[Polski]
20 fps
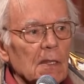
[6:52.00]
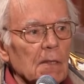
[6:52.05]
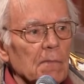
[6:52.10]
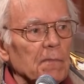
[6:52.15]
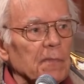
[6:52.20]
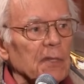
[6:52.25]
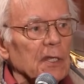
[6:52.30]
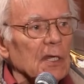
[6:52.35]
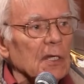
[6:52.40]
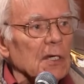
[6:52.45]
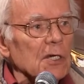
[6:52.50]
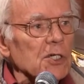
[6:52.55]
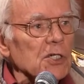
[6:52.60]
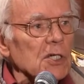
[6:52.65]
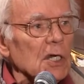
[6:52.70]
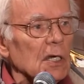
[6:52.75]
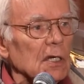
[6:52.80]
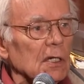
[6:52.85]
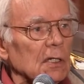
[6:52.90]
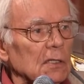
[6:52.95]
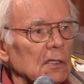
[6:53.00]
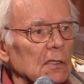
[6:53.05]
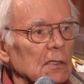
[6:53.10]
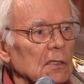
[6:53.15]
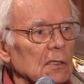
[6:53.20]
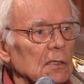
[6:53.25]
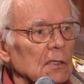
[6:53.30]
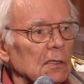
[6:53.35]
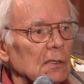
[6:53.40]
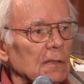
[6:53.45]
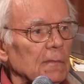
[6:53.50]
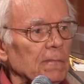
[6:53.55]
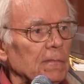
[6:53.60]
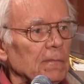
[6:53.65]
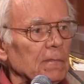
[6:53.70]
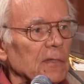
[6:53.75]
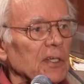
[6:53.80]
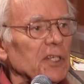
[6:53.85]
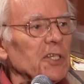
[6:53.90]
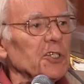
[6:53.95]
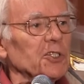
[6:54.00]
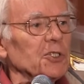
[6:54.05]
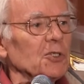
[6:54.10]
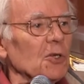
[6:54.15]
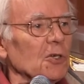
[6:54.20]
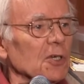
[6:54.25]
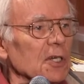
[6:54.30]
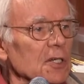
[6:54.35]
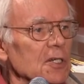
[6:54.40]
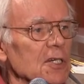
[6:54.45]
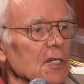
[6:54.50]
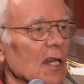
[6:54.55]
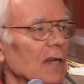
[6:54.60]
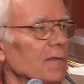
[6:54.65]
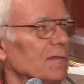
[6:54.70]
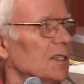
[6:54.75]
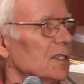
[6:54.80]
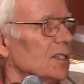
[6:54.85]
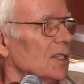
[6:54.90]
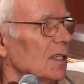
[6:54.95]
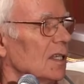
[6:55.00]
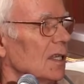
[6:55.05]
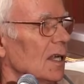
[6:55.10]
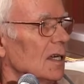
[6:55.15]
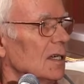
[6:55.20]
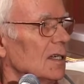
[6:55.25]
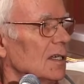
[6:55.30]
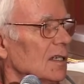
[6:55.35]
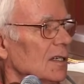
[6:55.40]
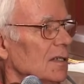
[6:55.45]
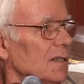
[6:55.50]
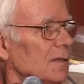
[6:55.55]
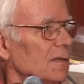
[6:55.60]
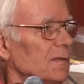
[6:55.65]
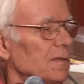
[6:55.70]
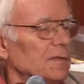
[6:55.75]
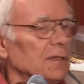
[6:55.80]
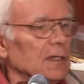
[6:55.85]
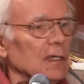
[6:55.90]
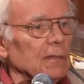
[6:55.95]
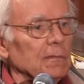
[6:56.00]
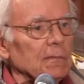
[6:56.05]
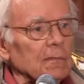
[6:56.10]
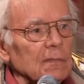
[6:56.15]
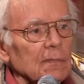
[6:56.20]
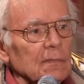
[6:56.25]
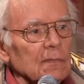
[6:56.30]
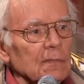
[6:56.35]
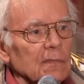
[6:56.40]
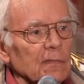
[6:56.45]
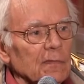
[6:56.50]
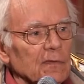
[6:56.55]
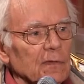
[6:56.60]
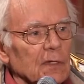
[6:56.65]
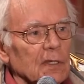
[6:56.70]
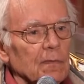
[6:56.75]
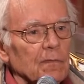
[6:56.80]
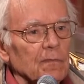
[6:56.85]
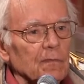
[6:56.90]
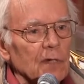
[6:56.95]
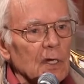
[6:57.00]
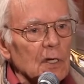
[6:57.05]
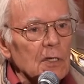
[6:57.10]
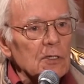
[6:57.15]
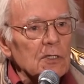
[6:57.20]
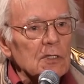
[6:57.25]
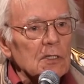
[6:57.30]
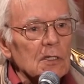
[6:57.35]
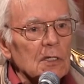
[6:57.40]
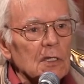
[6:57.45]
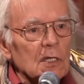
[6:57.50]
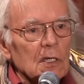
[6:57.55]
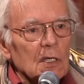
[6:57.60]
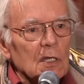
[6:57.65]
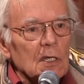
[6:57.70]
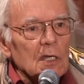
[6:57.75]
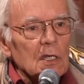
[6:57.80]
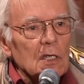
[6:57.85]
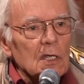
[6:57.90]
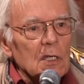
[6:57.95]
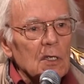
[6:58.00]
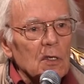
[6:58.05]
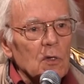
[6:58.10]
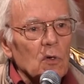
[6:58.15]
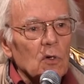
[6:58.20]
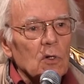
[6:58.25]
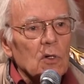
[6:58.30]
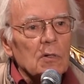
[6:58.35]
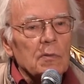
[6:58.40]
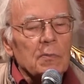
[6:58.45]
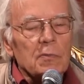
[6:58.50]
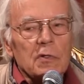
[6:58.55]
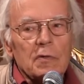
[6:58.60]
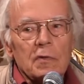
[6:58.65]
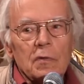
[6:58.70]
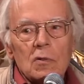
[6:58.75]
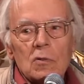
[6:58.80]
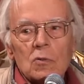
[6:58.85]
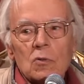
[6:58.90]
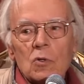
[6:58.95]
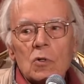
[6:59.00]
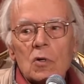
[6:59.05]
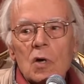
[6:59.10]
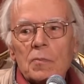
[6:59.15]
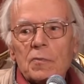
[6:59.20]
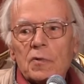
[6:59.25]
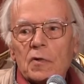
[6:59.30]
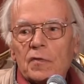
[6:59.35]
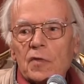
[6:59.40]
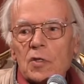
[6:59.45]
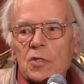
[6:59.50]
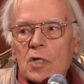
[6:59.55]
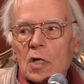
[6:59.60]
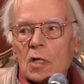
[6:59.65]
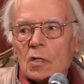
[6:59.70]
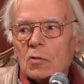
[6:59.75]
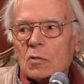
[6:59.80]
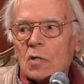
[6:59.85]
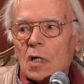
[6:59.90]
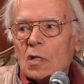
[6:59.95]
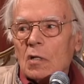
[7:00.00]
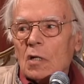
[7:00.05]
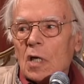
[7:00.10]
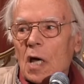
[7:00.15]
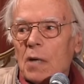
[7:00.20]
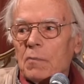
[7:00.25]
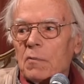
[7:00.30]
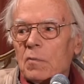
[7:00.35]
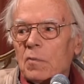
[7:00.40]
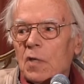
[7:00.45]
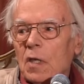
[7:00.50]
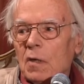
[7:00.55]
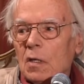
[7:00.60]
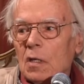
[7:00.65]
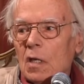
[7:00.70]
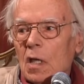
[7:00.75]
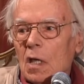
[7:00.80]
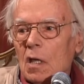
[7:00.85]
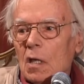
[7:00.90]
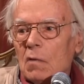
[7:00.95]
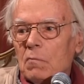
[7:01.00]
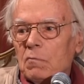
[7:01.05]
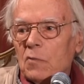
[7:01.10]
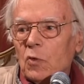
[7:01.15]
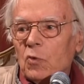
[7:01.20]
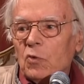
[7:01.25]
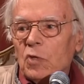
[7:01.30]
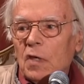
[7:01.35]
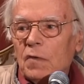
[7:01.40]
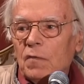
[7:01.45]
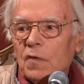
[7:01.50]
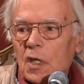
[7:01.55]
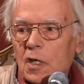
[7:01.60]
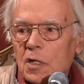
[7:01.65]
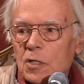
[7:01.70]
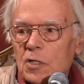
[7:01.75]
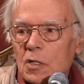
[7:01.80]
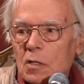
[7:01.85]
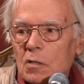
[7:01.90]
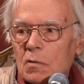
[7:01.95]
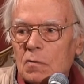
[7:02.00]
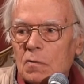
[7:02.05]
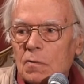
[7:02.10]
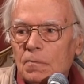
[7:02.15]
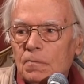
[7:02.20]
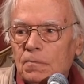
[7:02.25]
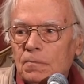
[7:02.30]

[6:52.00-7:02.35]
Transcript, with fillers: pierwsza historyczna wizyta w tym, w tym Wans i u, Gombr u Gombrowicza, którego jakbym nie był, nie wiedział,